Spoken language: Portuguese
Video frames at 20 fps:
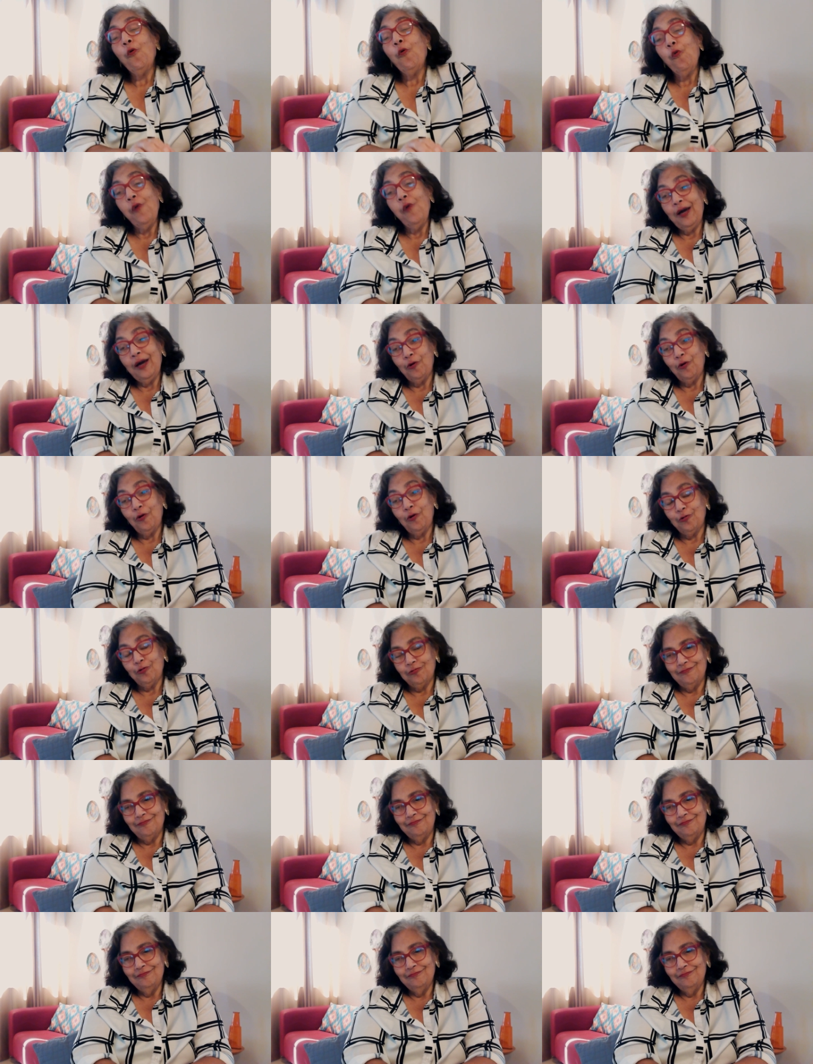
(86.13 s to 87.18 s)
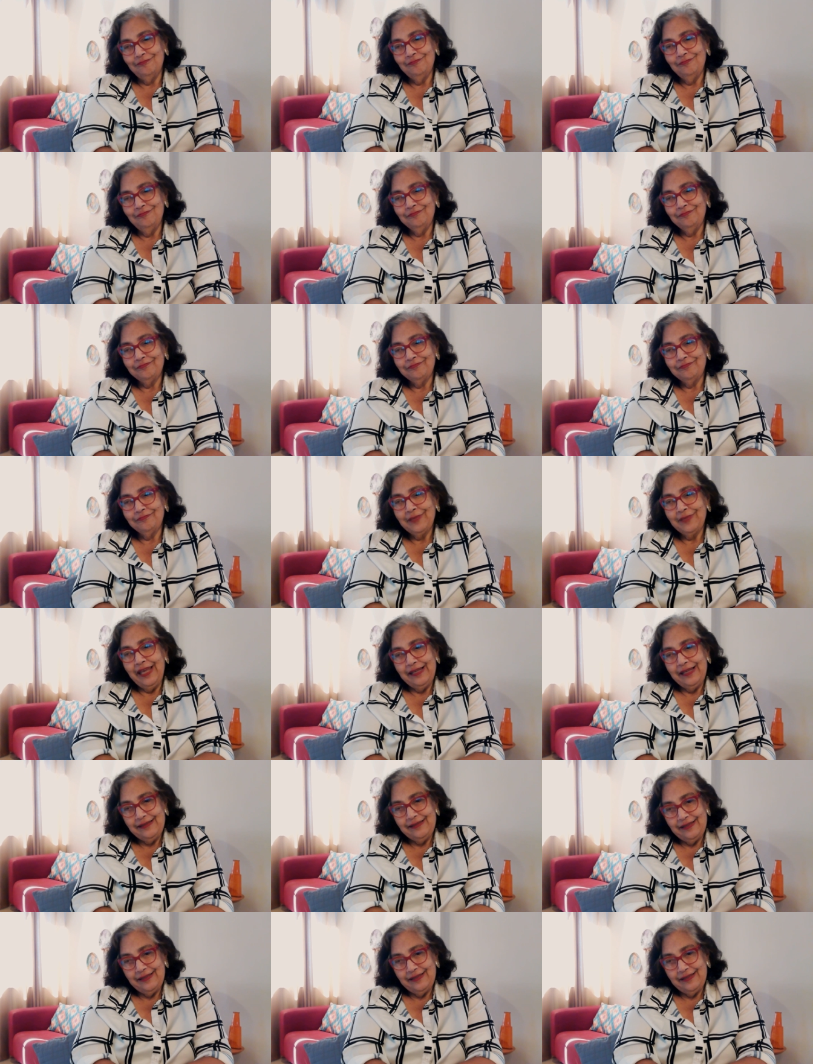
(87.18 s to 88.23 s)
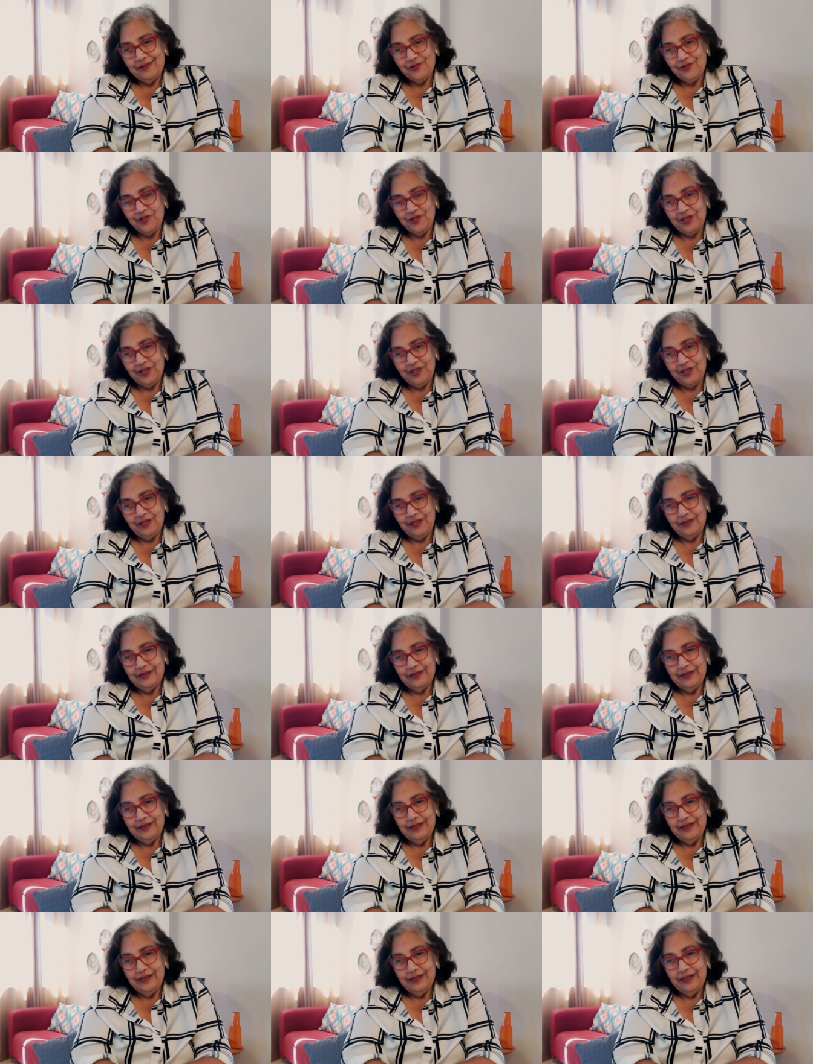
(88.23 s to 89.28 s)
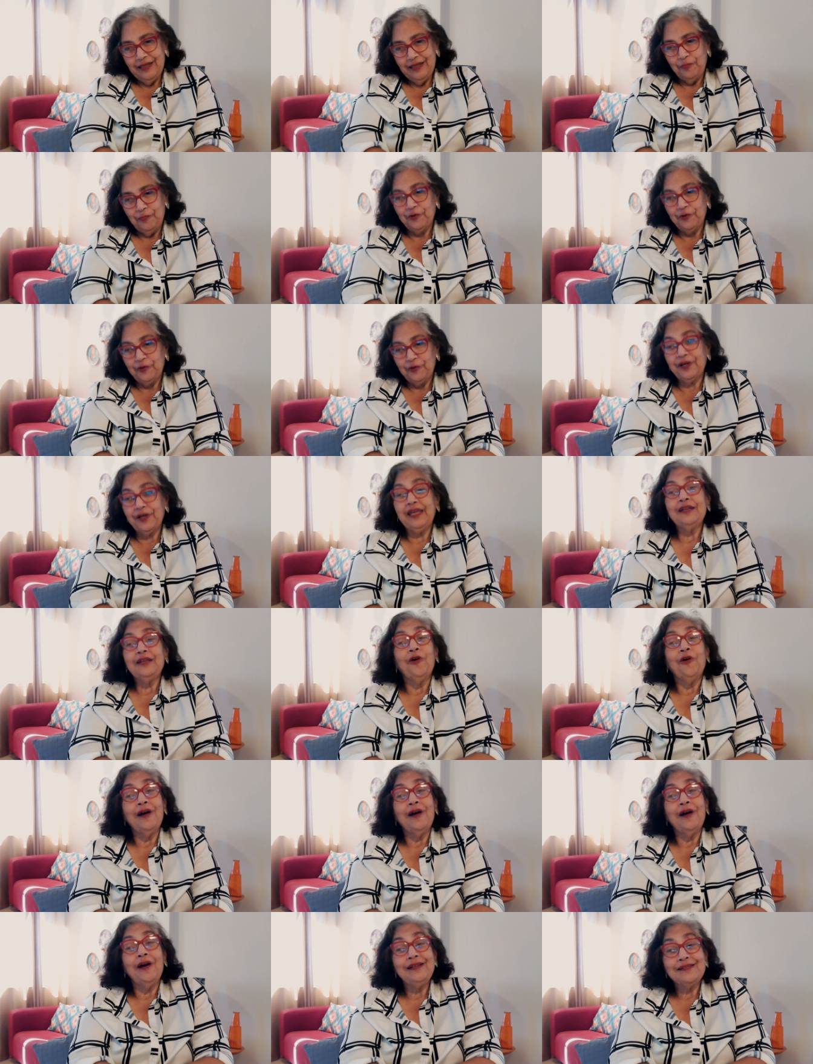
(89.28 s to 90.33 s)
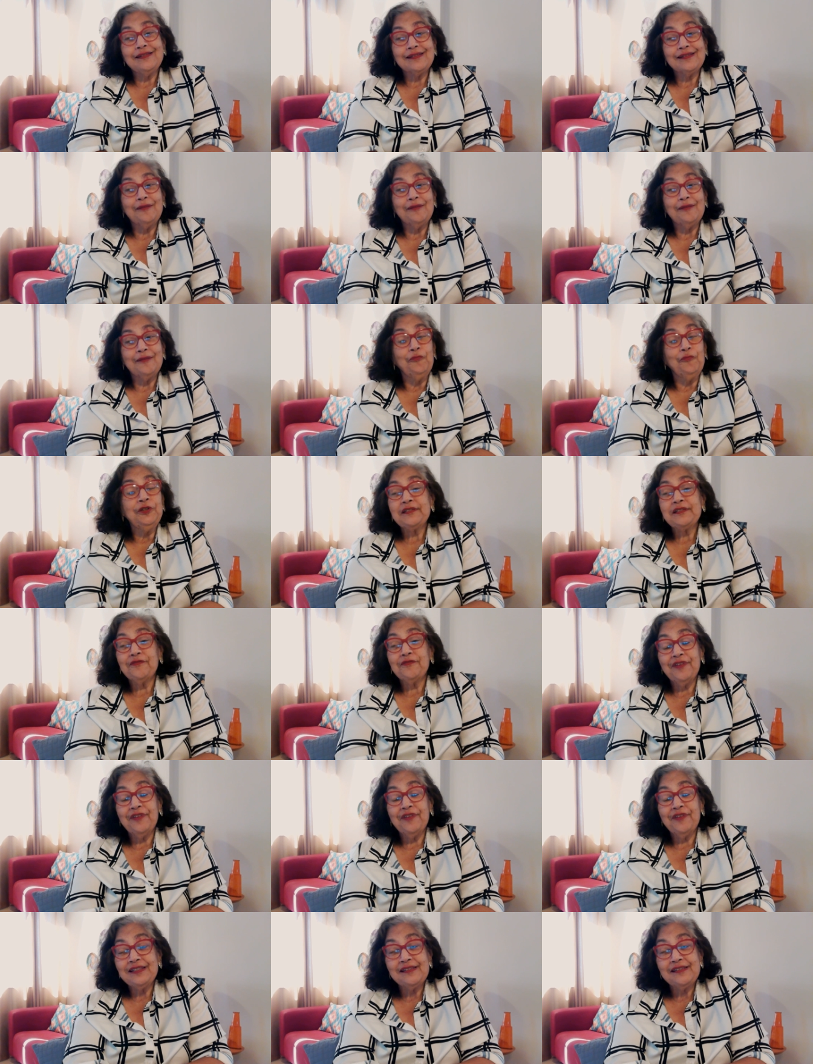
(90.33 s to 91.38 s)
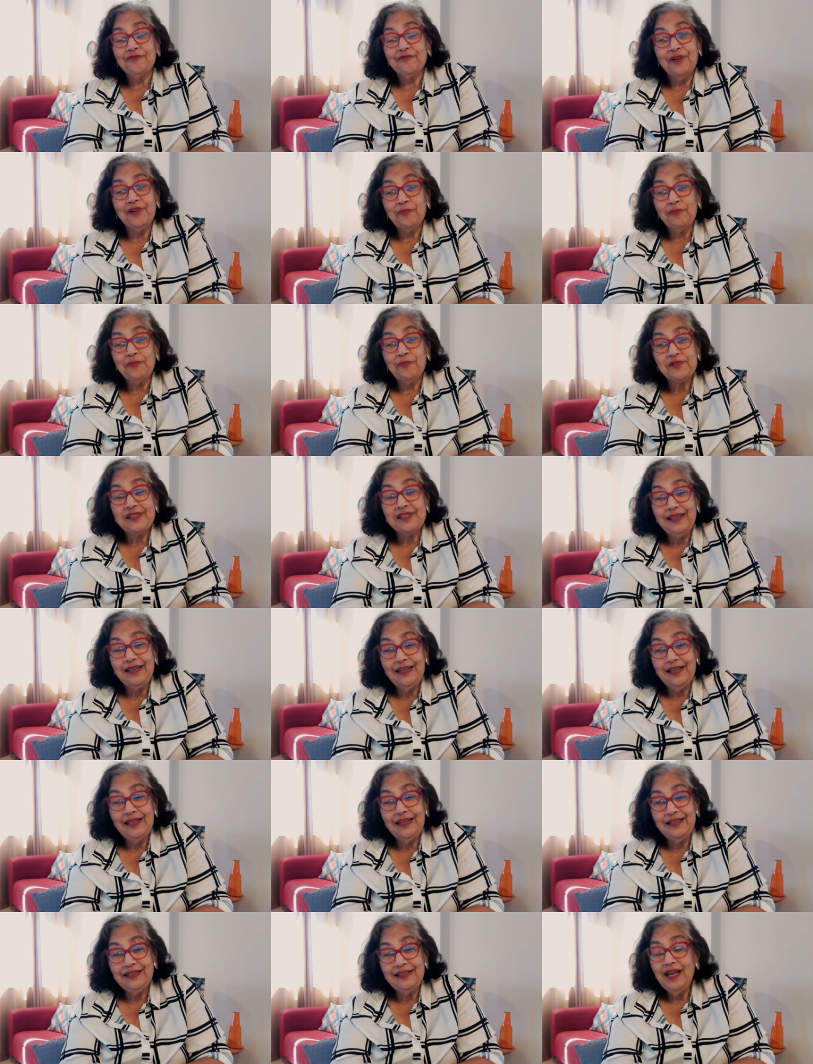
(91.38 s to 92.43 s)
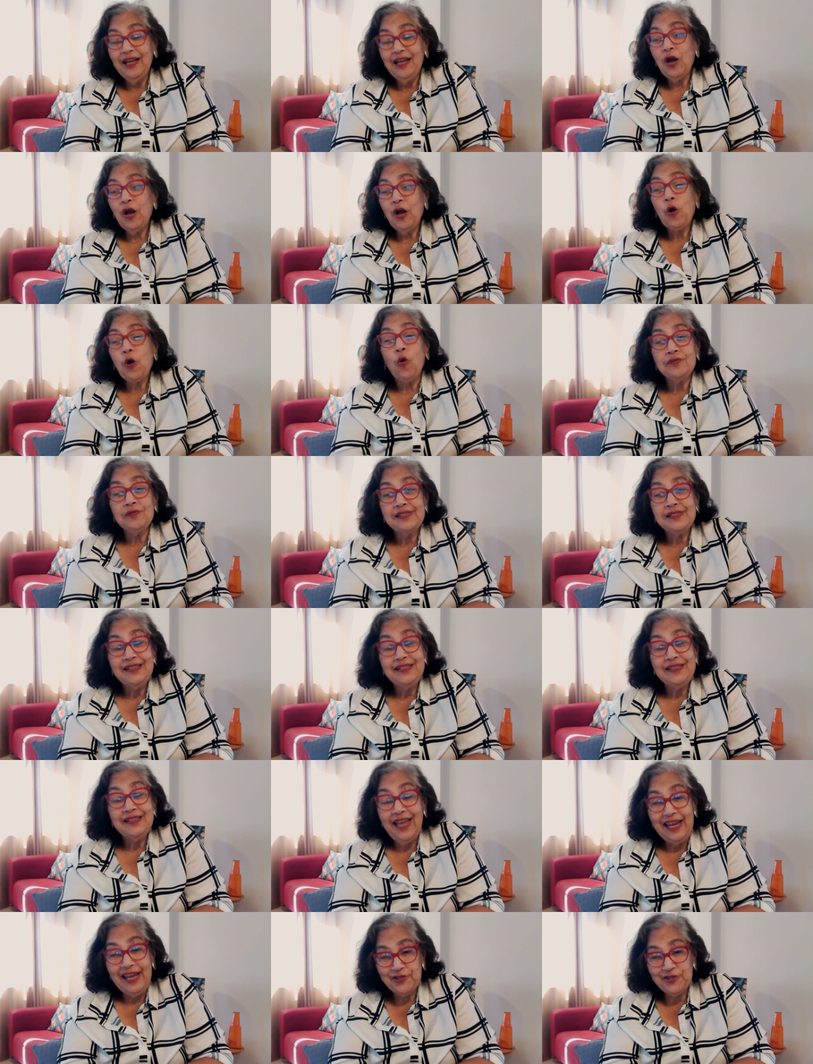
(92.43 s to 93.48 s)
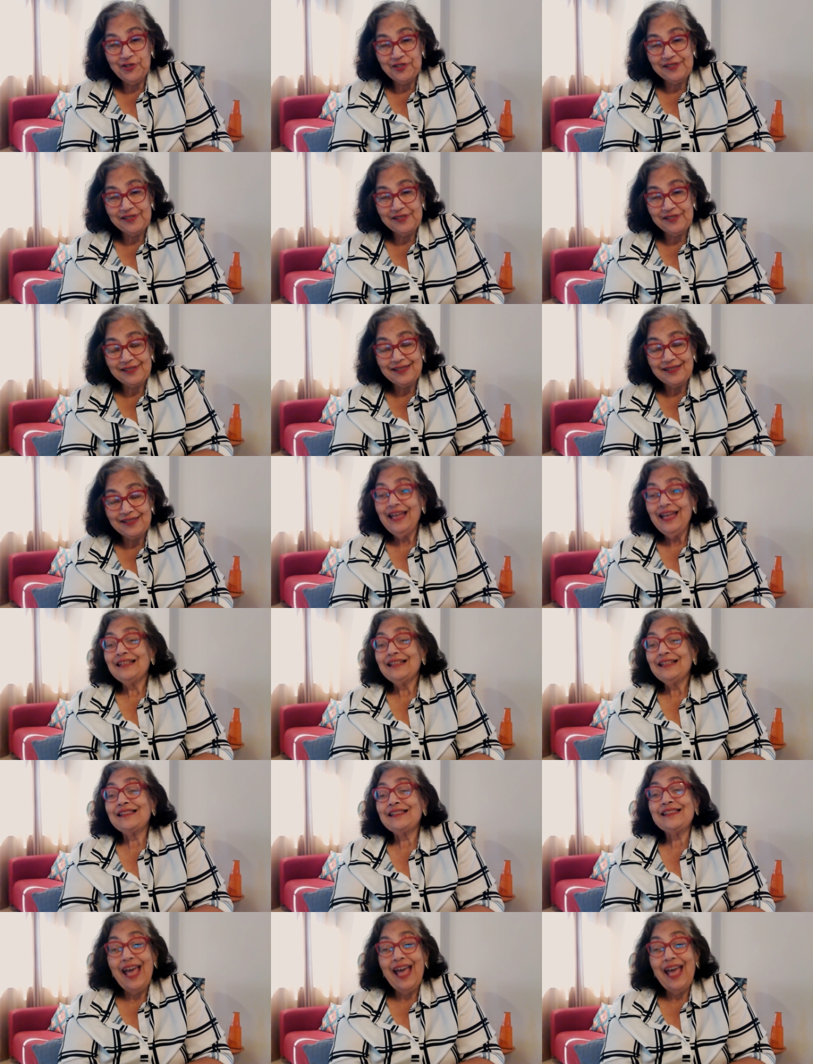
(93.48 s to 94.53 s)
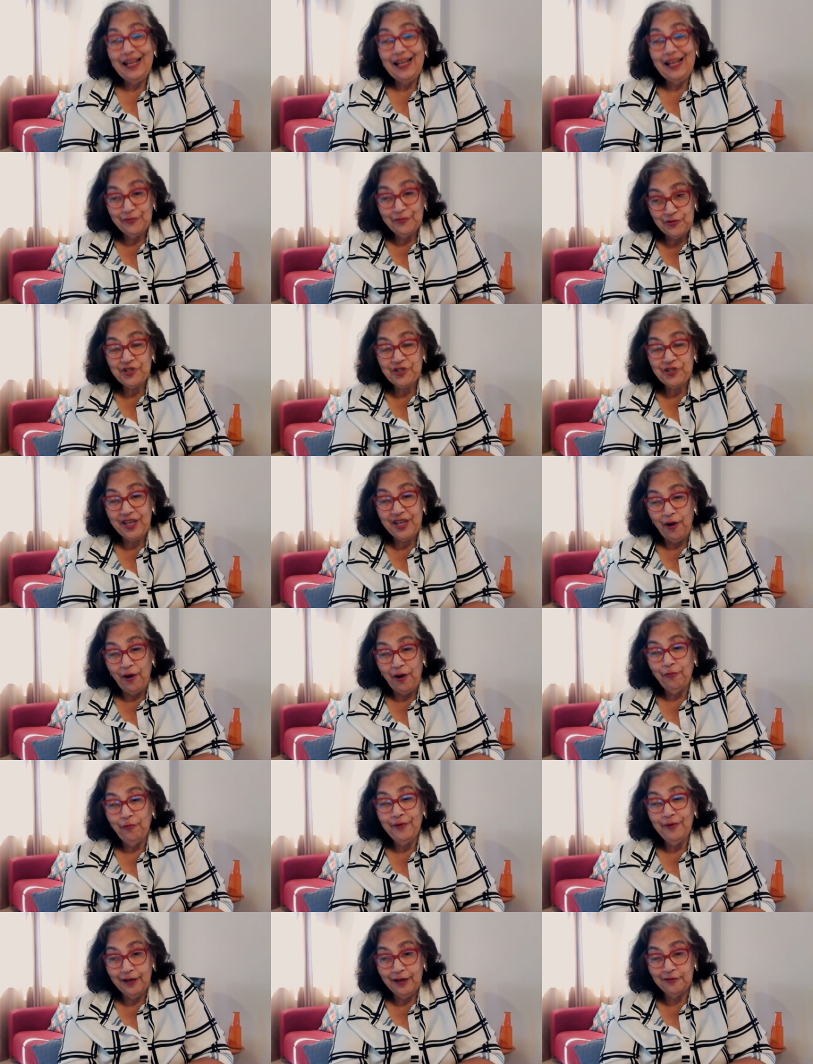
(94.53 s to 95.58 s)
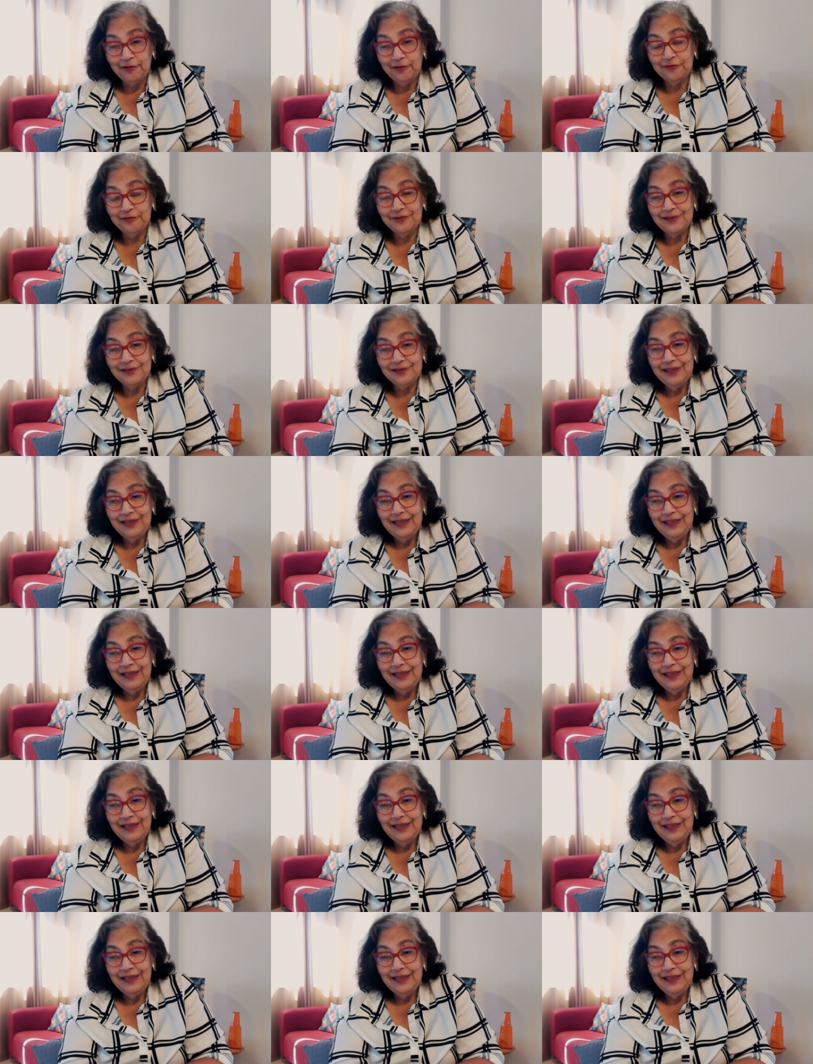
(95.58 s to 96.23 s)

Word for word: O erro existe porque nós muitas vezes vamos a ele conscientes, certos de que é um erro